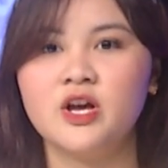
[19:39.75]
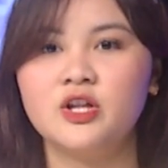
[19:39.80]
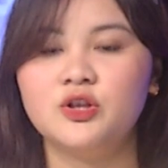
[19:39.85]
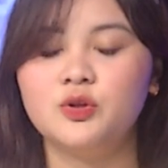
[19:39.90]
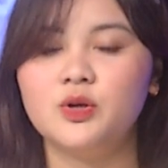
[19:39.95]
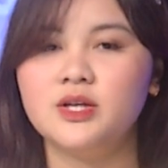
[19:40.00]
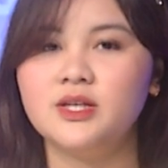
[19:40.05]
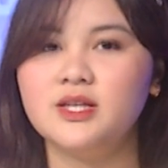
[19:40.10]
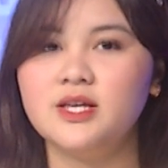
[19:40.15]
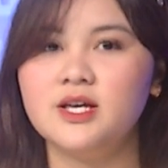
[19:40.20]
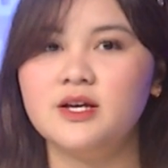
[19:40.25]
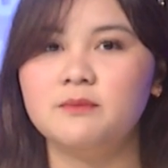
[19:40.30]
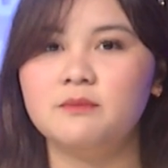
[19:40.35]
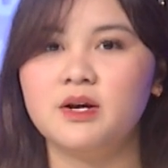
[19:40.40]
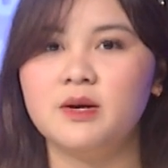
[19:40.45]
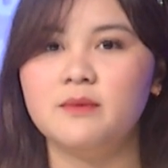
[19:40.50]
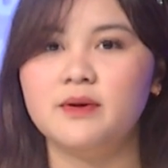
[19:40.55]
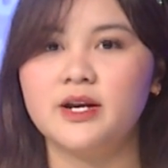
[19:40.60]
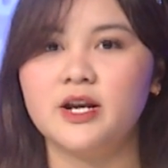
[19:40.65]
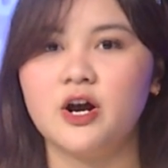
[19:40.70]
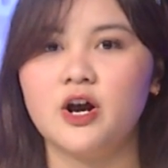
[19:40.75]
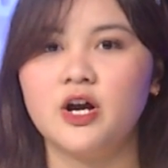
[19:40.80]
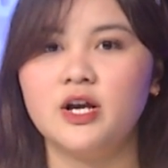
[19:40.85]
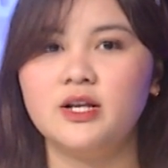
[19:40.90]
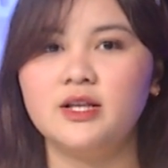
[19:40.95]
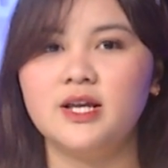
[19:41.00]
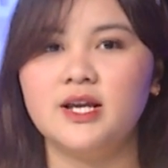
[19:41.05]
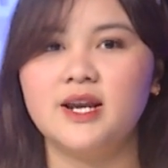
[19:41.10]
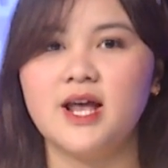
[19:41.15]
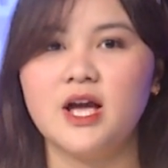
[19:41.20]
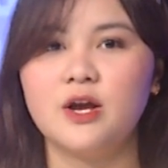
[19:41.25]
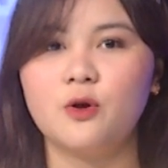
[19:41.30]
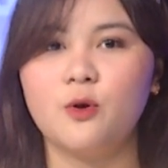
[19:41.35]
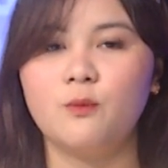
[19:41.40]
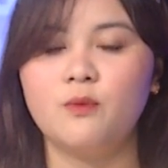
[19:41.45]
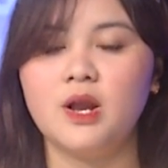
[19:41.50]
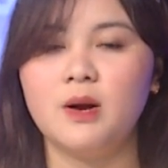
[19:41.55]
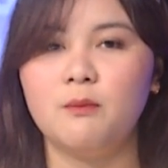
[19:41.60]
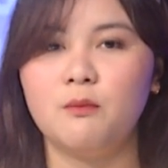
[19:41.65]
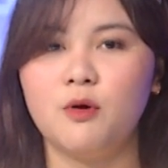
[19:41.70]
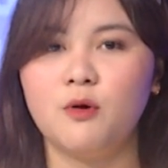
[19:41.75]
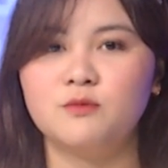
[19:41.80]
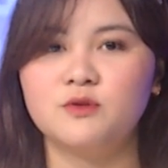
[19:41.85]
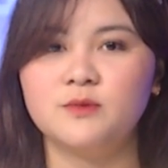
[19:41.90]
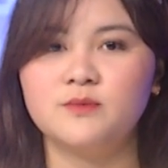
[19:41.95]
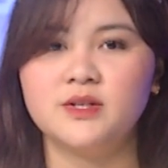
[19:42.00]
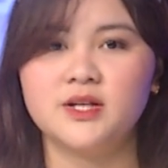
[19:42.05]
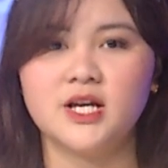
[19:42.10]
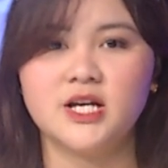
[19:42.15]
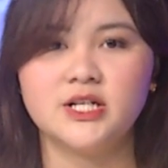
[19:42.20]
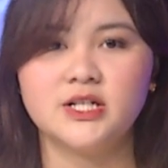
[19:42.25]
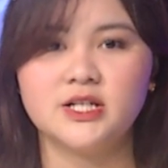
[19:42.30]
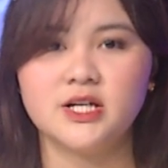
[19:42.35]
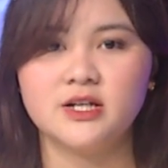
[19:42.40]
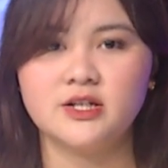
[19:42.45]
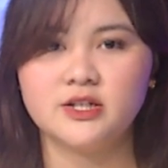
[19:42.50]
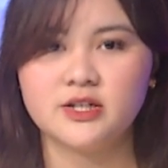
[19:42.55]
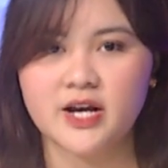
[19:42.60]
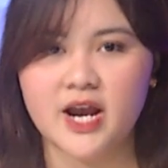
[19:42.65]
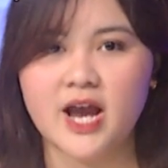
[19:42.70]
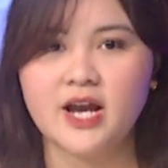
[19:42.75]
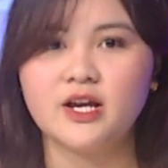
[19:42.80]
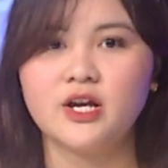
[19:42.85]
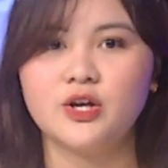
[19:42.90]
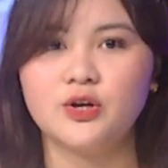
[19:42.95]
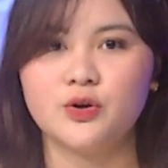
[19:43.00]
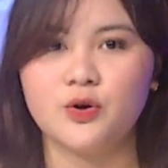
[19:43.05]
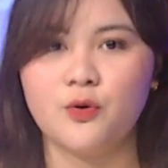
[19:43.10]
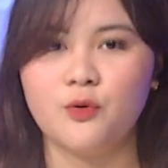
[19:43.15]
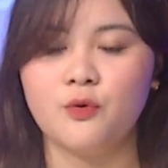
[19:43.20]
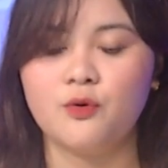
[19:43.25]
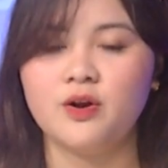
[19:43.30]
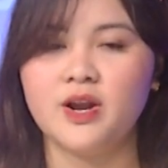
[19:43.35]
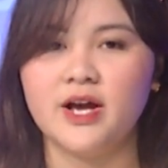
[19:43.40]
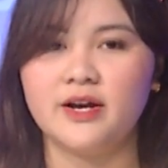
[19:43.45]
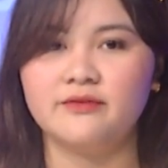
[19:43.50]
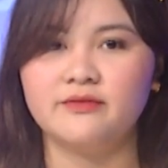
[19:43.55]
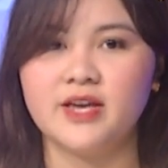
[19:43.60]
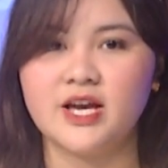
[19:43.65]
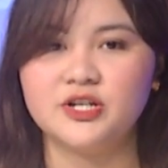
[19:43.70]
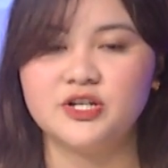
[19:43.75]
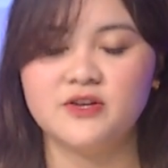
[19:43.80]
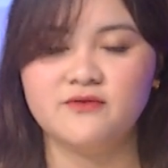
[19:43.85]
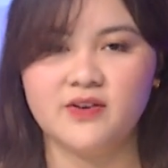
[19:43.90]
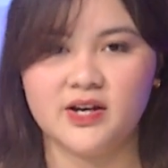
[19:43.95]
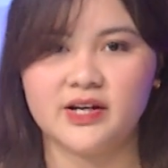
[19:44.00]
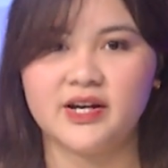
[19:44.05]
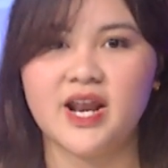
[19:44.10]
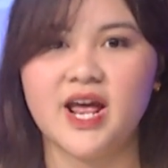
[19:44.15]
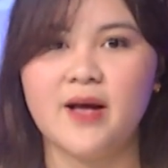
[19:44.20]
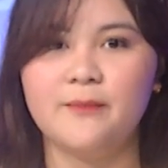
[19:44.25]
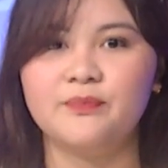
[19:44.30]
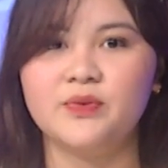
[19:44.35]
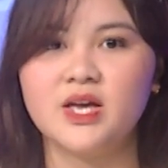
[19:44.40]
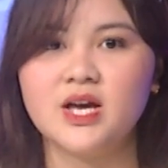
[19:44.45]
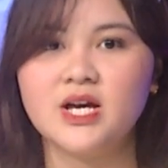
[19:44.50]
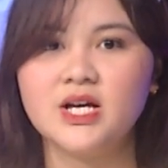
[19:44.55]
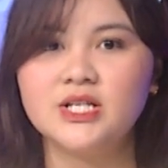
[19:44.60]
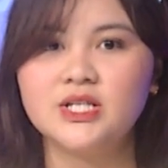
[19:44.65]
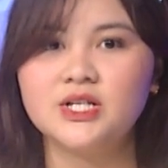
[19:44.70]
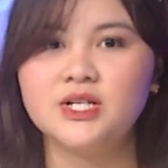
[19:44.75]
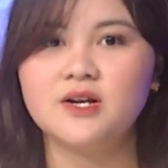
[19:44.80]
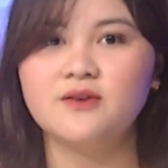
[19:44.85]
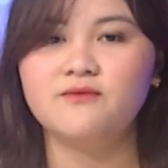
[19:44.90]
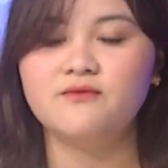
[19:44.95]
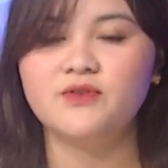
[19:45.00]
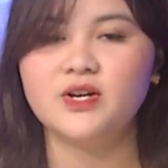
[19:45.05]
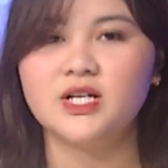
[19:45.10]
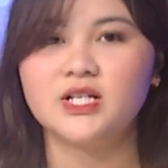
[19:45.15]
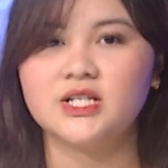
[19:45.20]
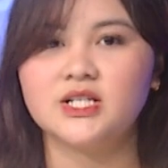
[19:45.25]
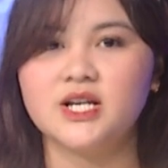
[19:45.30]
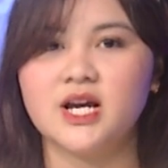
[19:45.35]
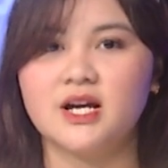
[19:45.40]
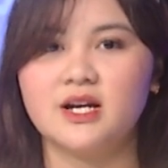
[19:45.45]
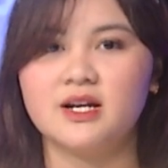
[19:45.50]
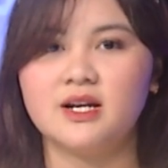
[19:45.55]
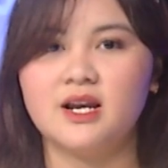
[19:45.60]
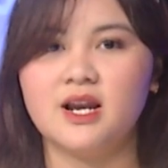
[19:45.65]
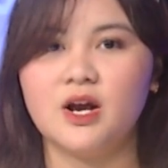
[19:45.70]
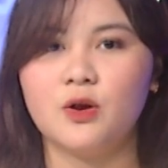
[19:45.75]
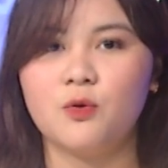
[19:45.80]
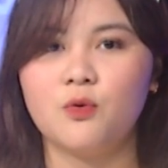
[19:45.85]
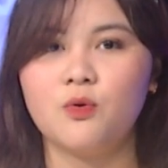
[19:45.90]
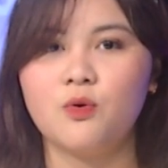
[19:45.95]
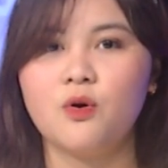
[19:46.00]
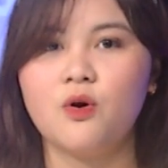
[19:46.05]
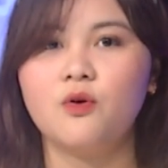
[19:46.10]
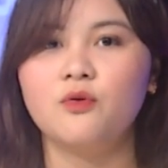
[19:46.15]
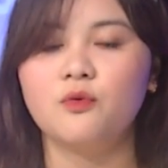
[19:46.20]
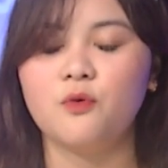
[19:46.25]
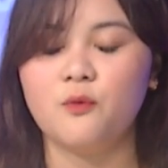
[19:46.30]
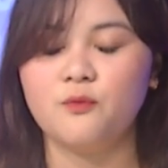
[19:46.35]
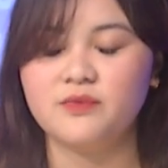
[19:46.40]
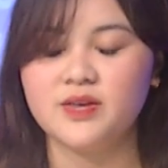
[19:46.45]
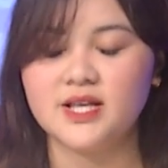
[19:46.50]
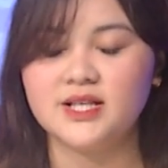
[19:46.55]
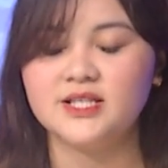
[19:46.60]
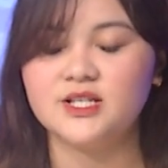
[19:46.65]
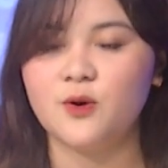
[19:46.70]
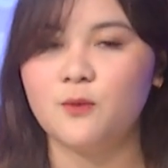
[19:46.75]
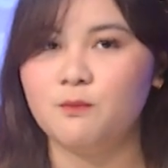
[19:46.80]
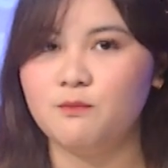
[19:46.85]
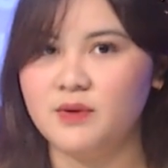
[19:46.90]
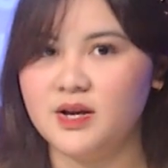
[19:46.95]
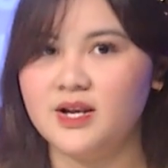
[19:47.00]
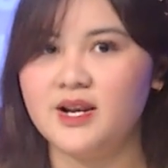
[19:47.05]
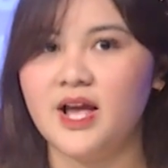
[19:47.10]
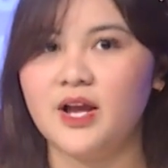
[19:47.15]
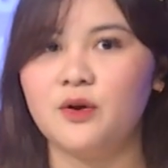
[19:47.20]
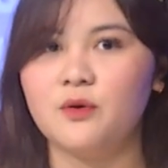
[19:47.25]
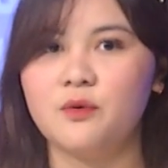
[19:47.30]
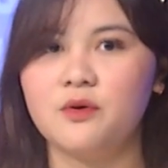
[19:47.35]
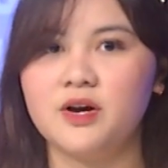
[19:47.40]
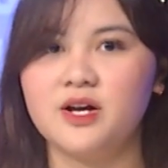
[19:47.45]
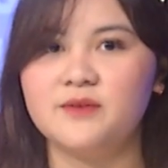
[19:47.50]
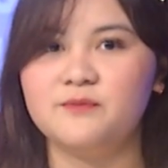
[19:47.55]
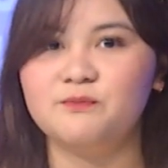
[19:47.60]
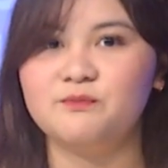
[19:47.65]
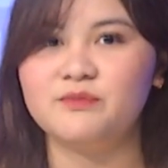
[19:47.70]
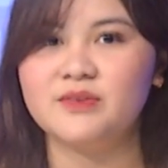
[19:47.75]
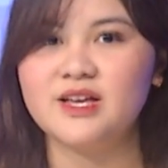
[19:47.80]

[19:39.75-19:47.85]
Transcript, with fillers: Tuy nhiên, bởi mình nói thì đây cũng là một trong những nghệ sĩ khá kỳ cựu của làng giải trí Việt Nam, cho nên việc rằng là của cô cũng nhanh chóng bị lãng quên.